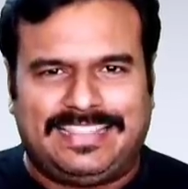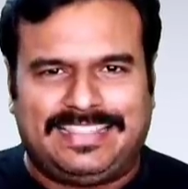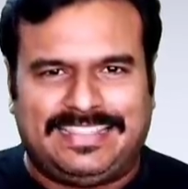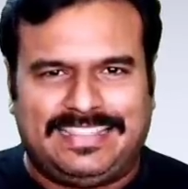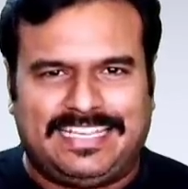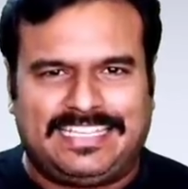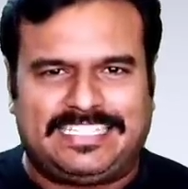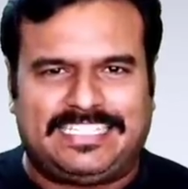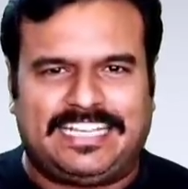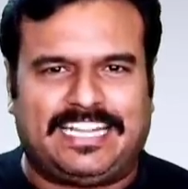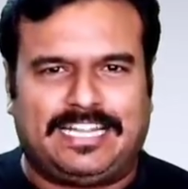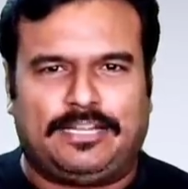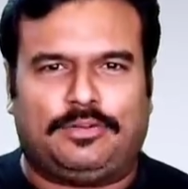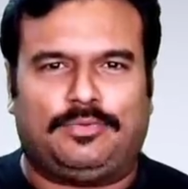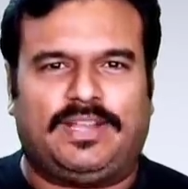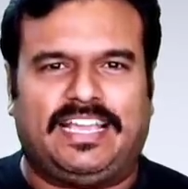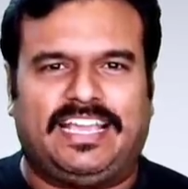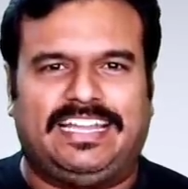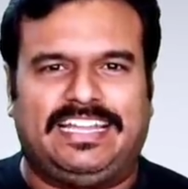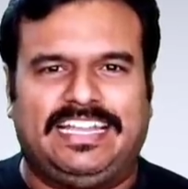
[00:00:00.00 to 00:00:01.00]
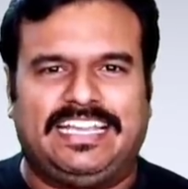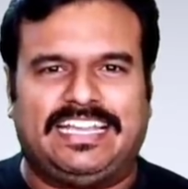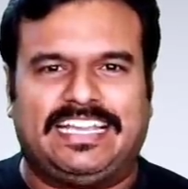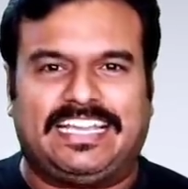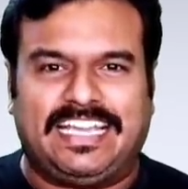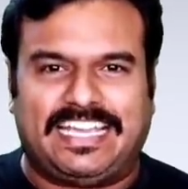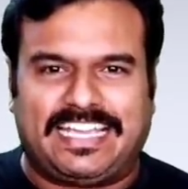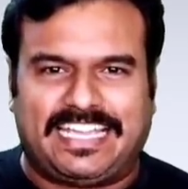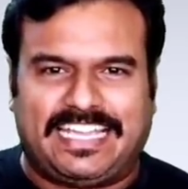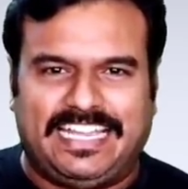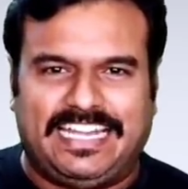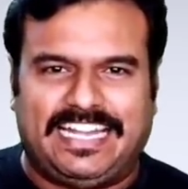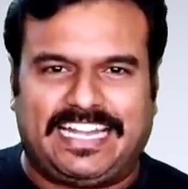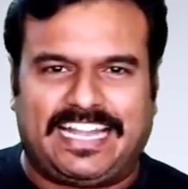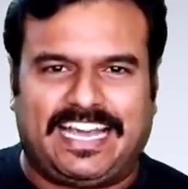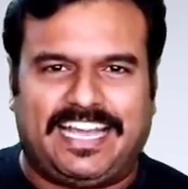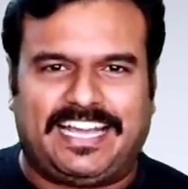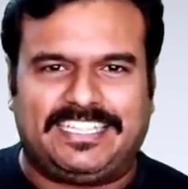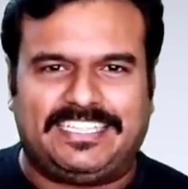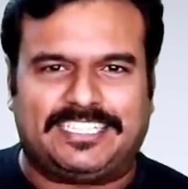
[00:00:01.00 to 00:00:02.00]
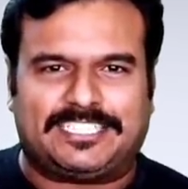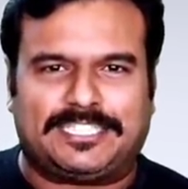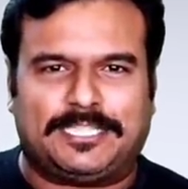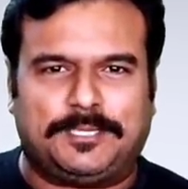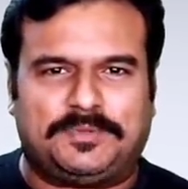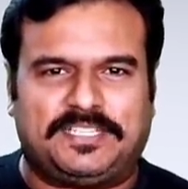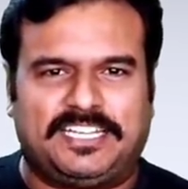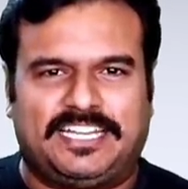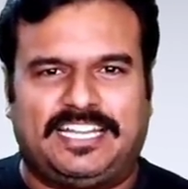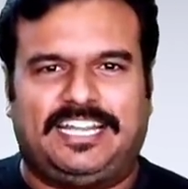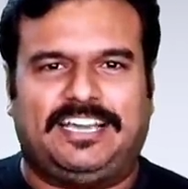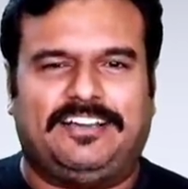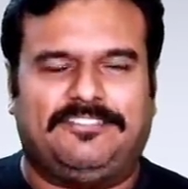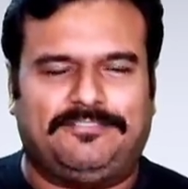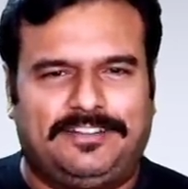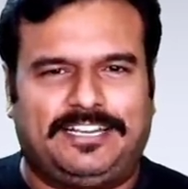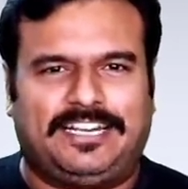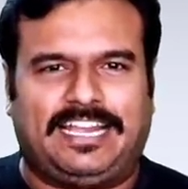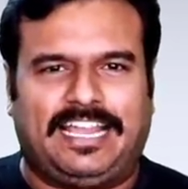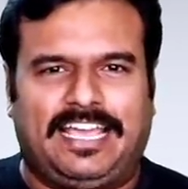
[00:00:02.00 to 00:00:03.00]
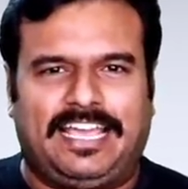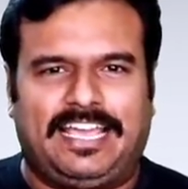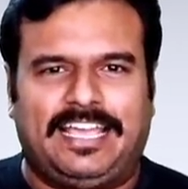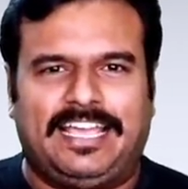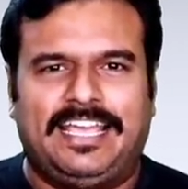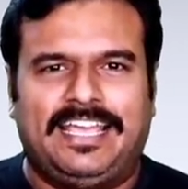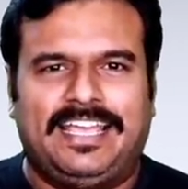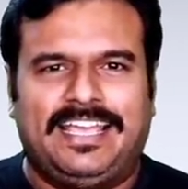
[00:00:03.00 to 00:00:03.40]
அந்த சேனலுடைய லிங்க்கை கீழே நான் டிஸ்கிரிப்ஷனில் விடுறேன்